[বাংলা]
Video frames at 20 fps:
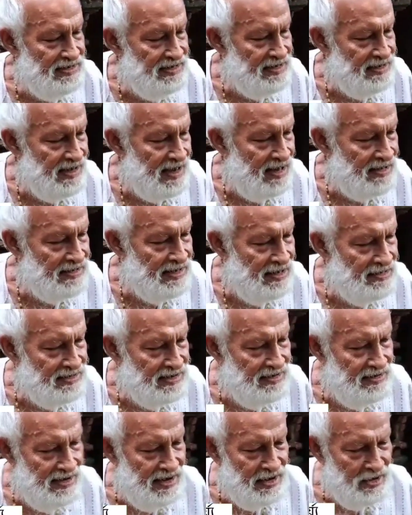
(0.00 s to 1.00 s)
যে রাজা
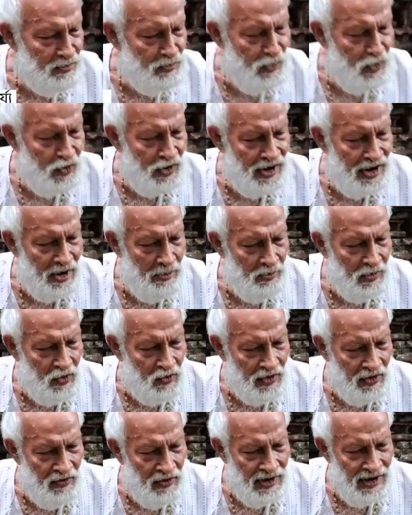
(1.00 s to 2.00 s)
ছিলেন ময়না
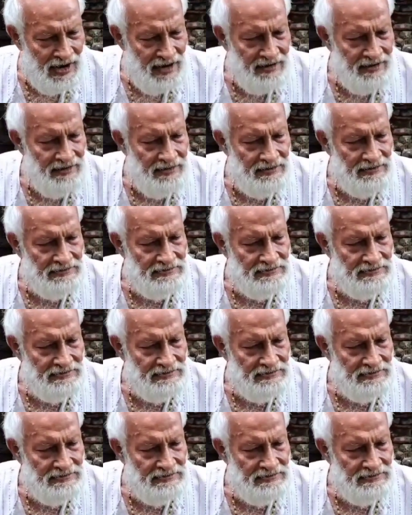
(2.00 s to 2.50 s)
পরগনার